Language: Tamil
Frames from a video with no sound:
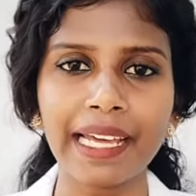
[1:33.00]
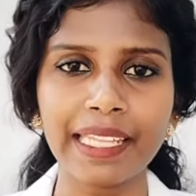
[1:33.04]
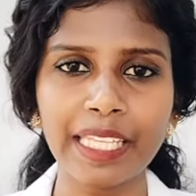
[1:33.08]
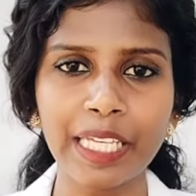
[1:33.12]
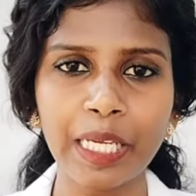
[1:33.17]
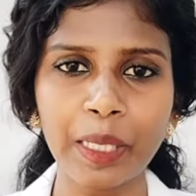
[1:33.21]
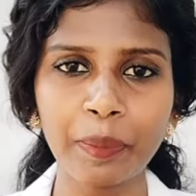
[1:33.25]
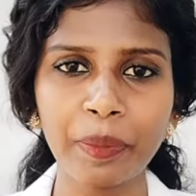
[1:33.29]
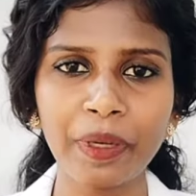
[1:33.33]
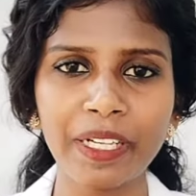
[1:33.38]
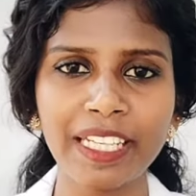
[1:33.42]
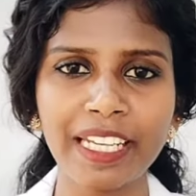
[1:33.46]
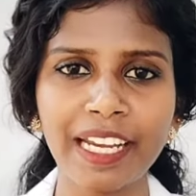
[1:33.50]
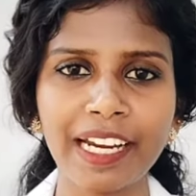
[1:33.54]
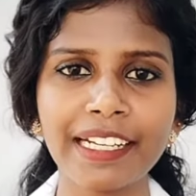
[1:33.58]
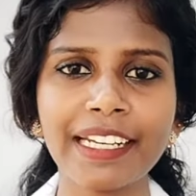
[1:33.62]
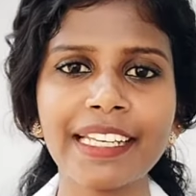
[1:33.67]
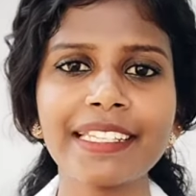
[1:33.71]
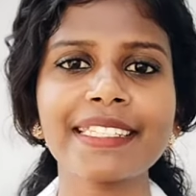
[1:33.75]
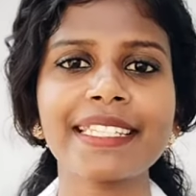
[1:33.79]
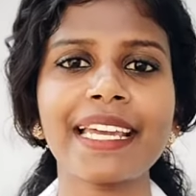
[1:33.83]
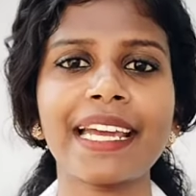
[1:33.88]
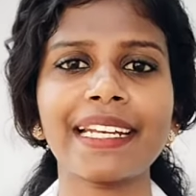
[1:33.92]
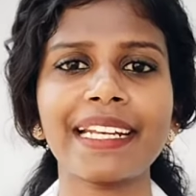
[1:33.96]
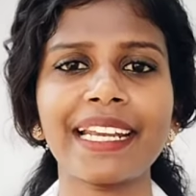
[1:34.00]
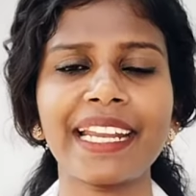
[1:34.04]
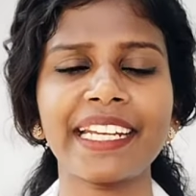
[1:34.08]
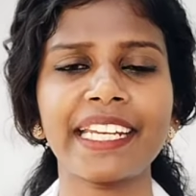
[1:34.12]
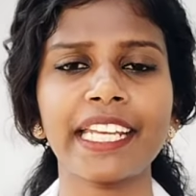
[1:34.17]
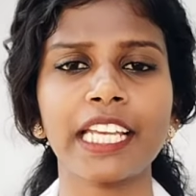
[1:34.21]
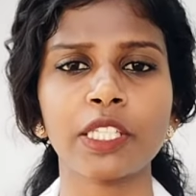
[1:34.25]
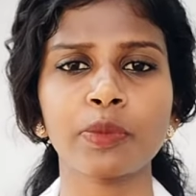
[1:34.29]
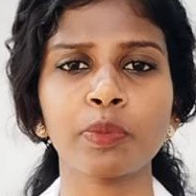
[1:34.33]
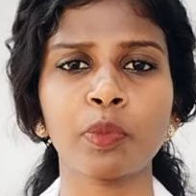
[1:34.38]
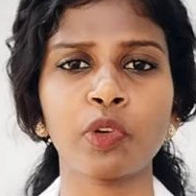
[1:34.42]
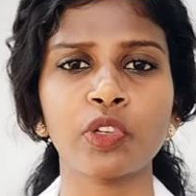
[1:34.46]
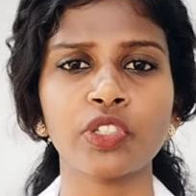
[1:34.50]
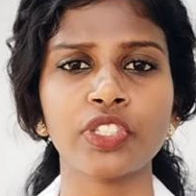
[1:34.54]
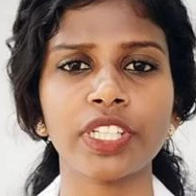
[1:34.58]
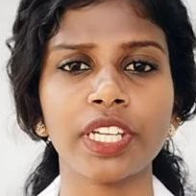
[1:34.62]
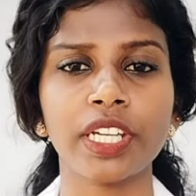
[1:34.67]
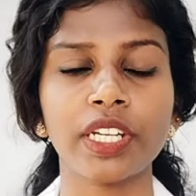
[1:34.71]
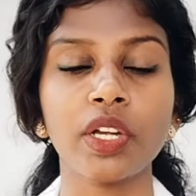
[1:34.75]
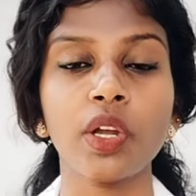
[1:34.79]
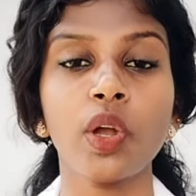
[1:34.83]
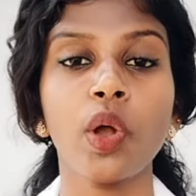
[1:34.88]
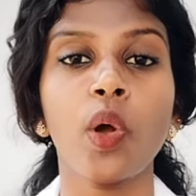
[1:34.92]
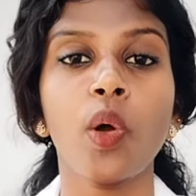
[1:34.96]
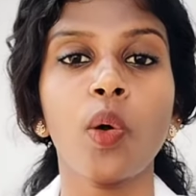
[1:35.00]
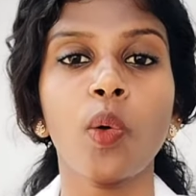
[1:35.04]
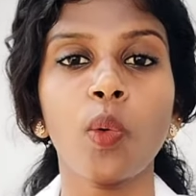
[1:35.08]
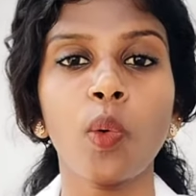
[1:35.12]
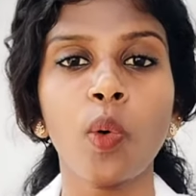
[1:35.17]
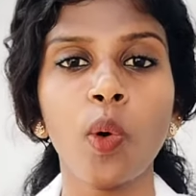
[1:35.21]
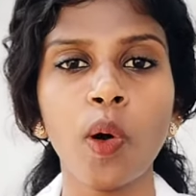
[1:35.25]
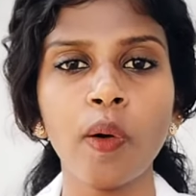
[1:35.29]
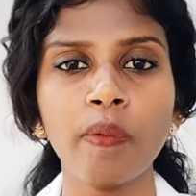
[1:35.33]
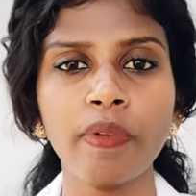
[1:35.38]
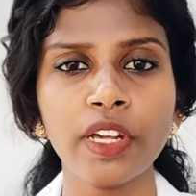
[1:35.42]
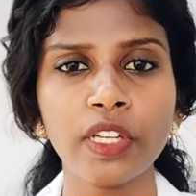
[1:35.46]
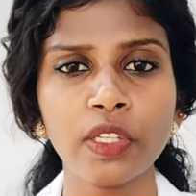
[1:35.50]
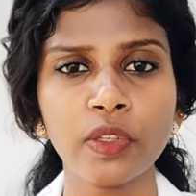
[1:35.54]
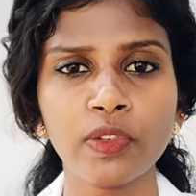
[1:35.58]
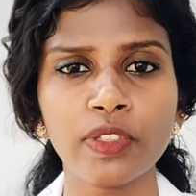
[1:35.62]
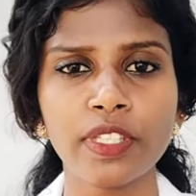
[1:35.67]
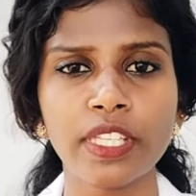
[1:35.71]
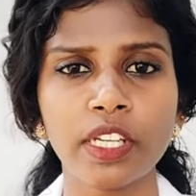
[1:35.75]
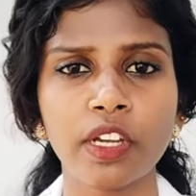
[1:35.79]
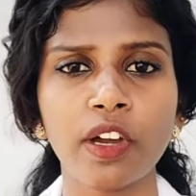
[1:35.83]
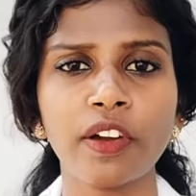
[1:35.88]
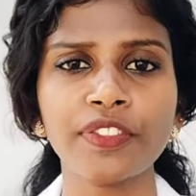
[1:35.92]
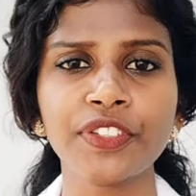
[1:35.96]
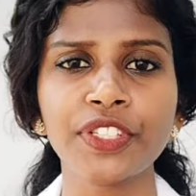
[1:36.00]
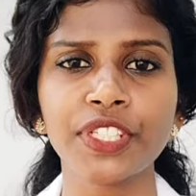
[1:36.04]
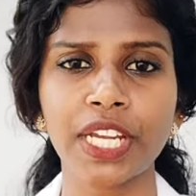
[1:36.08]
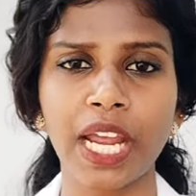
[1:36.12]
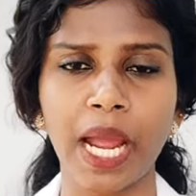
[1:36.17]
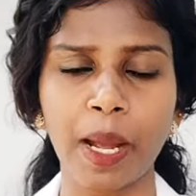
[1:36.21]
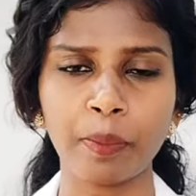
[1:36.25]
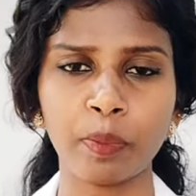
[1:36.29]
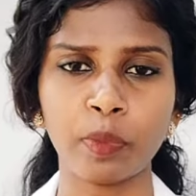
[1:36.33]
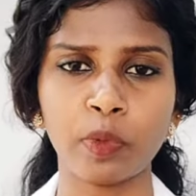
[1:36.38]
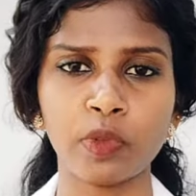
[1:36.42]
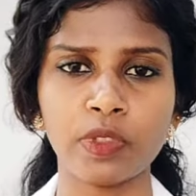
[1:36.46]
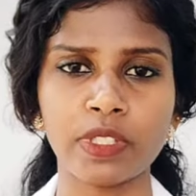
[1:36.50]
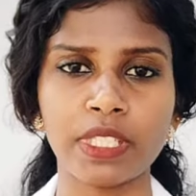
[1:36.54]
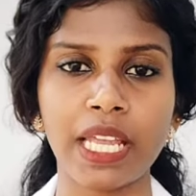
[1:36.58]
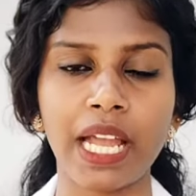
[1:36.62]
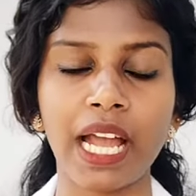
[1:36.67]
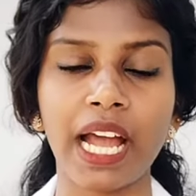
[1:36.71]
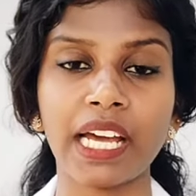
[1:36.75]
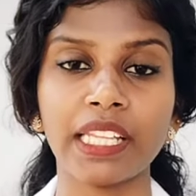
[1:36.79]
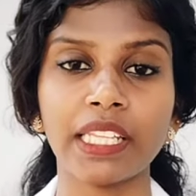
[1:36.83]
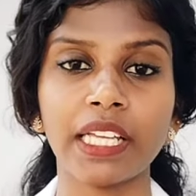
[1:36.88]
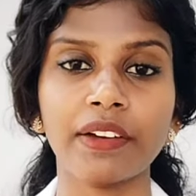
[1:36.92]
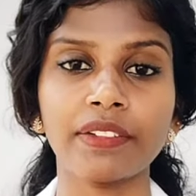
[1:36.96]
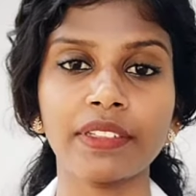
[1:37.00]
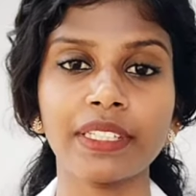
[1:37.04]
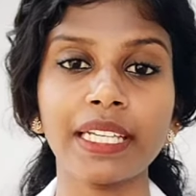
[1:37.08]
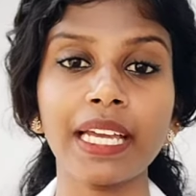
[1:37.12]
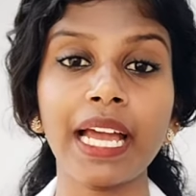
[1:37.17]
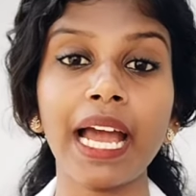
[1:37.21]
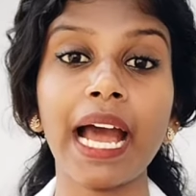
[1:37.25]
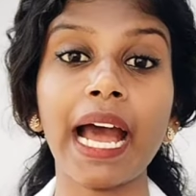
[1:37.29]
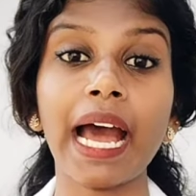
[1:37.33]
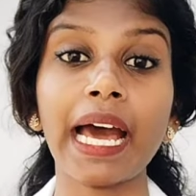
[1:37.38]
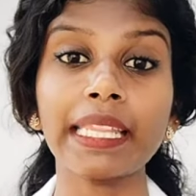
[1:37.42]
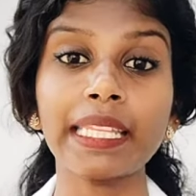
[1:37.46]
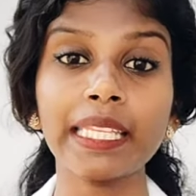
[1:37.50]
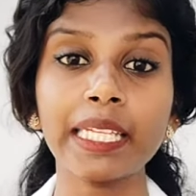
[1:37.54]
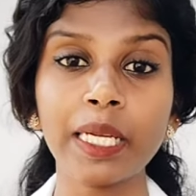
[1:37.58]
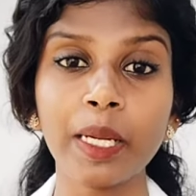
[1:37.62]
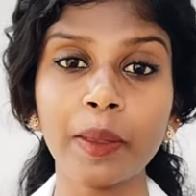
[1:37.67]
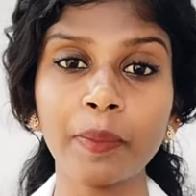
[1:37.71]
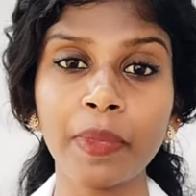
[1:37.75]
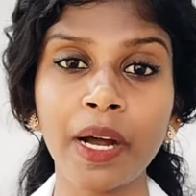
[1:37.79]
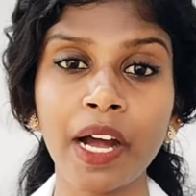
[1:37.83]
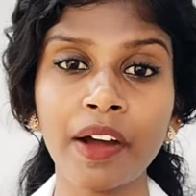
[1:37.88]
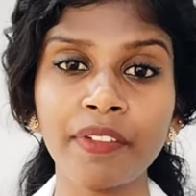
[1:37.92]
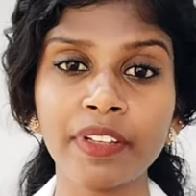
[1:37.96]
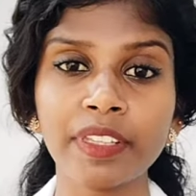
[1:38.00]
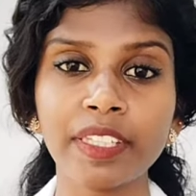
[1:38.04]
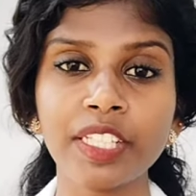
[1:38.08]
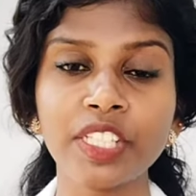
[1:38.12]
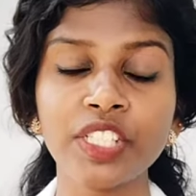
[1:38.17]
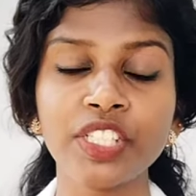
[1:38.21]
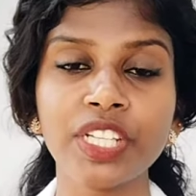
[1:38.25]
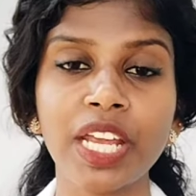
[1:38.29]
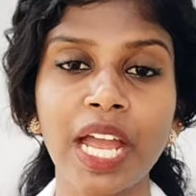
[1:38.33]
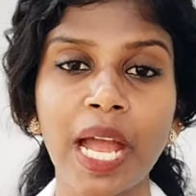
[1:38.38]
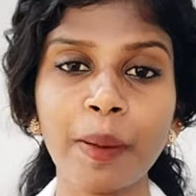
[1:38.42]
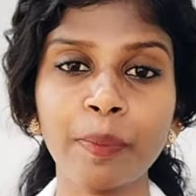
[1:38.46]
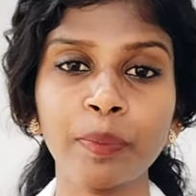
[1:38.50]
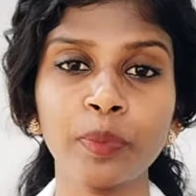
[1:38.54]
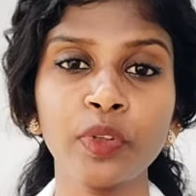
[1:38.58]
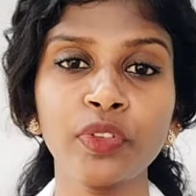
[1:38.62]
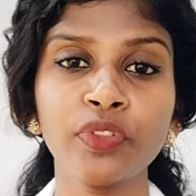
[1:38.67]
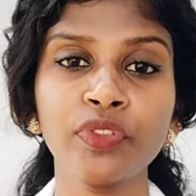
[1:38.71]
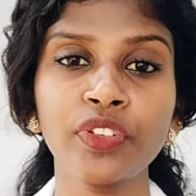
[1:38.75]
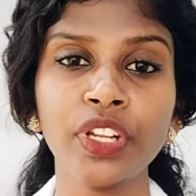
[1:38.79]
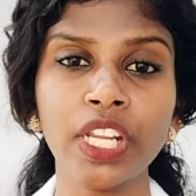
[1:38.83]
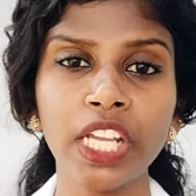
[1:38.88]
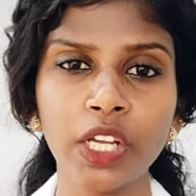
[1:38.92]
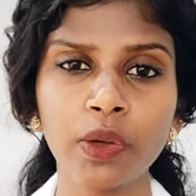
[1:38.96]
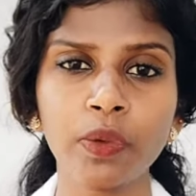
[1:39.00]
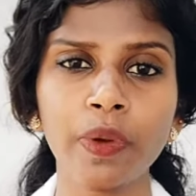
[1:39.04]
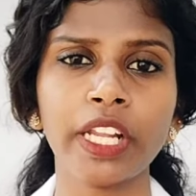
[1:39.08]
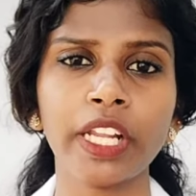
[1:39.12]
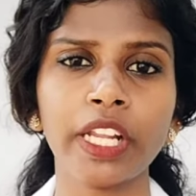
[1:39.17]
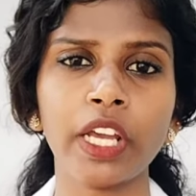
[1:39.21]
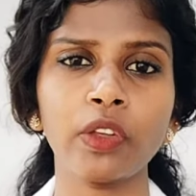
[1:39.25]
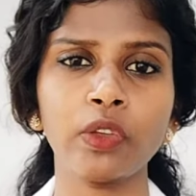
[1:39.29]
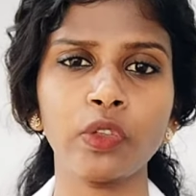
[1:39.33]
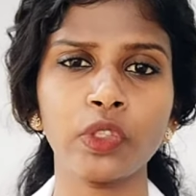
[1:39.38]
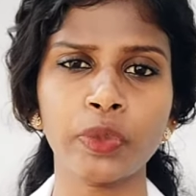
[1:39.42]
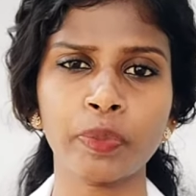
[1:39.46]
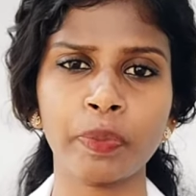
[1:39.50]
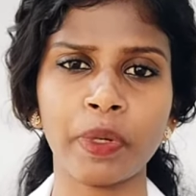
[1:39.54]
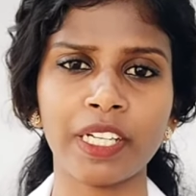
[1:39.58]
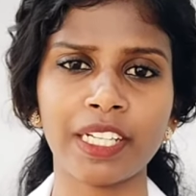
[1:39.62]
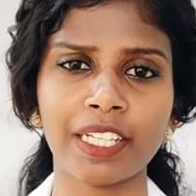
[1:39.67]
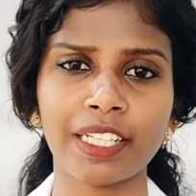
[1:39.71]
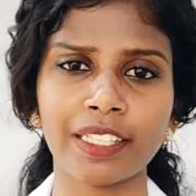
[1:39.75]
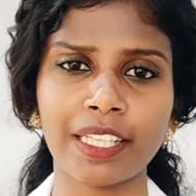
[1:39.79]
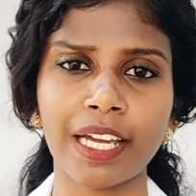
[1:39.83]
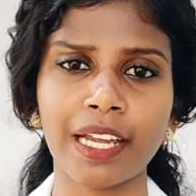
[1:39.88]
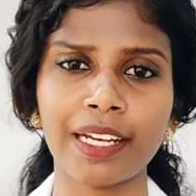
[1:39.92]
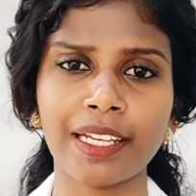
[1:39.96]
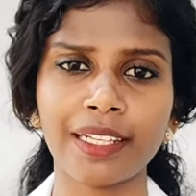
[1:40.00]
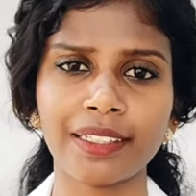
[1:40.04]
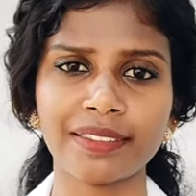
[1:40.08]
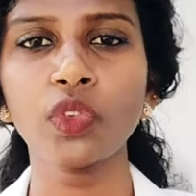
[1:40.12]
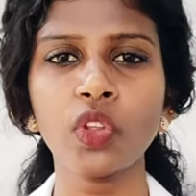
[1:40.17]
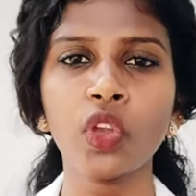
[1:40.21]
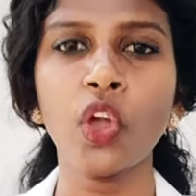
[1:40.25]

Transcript: அதிகப்படியான சன்லைட் எக்ஸ்போஷர் ஓவர் யூஸிங் ஆஃப் ஷாம்பூஸ் அதாவது அதிகமாக வந்து ஷாம்பு ஃப்ரீக்வெண்ட்டாக யூஸ் பண்ணுறதால